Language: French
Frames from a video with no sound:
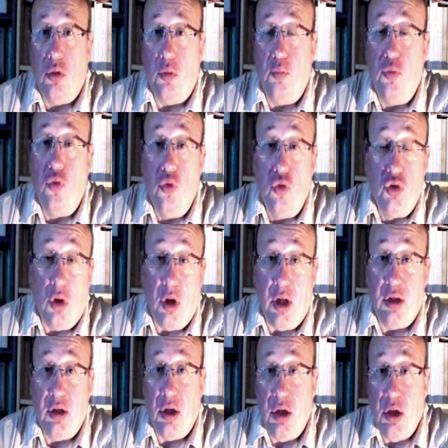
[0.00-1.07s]
euh, beaucoup de gens
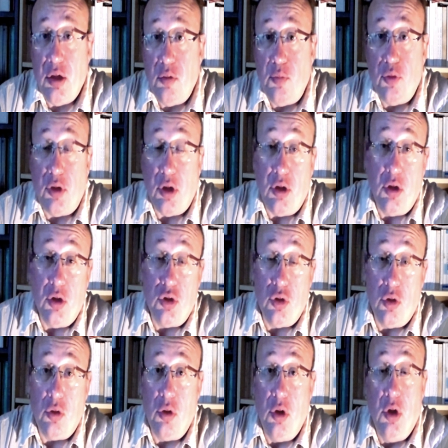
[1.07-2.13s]
à la retraite, peut-être des
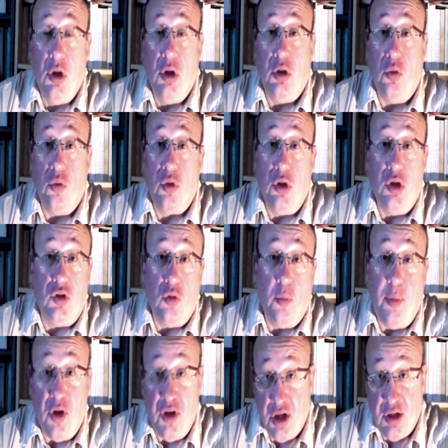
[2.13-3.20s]
gens donc ils
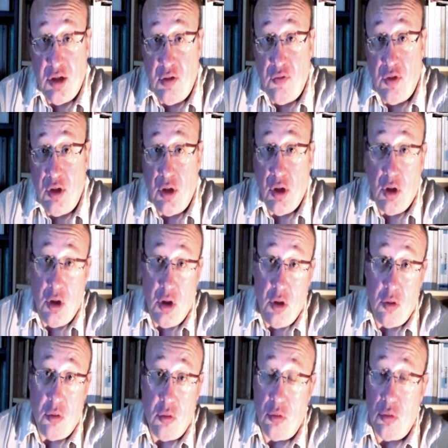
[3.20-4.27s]
sont pas en
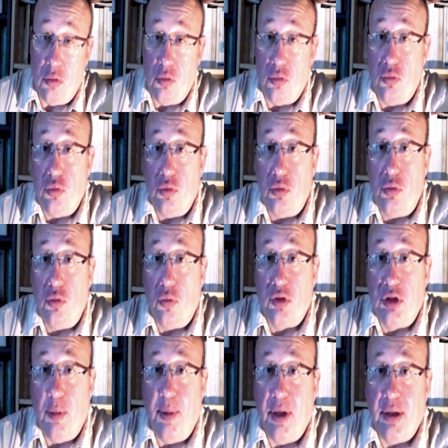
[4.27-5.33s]
activité,
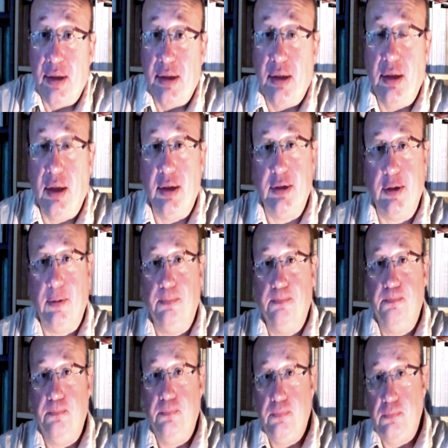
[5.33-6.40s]
donc c'est pas très intéressant.
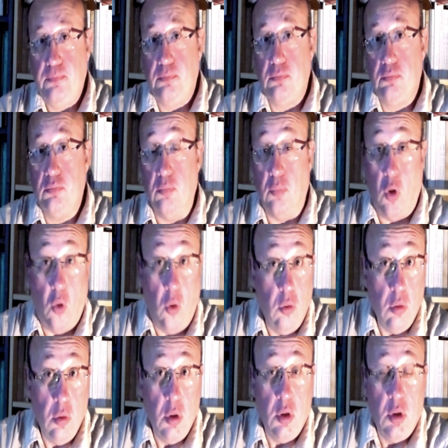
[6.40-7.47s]

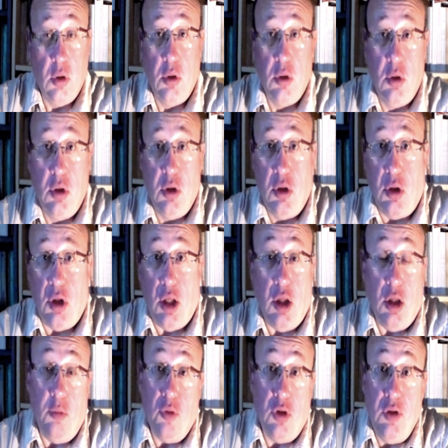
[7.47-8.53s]
Bon,
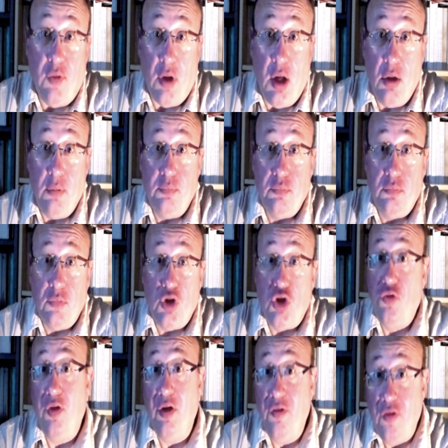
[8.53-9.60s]
et il me dit voilà,
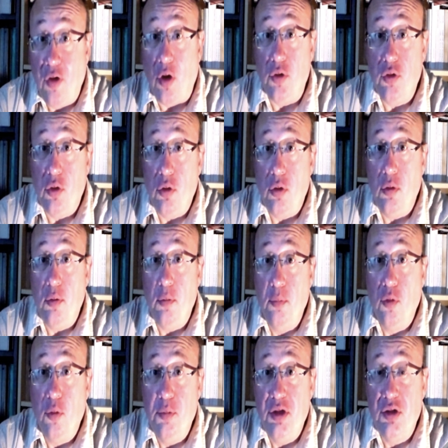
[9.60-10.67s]
je vais vendre
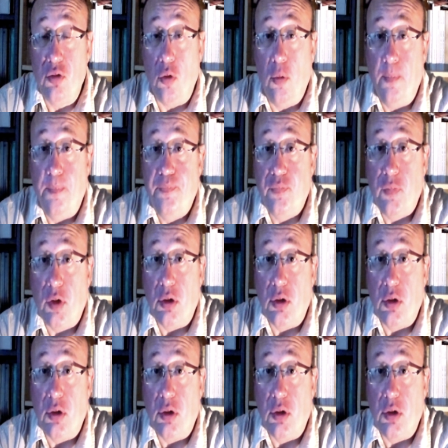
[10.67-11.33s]
mon bistrot,